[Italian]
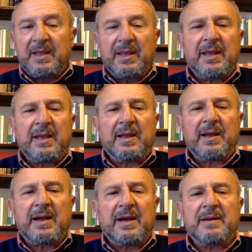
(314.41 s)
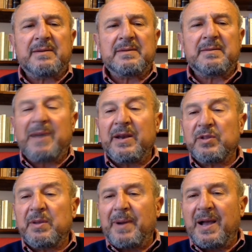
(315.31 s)
e a eh, Mario
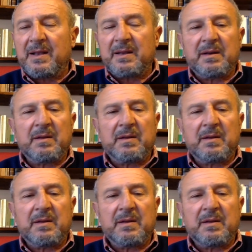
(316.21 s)
De Panger,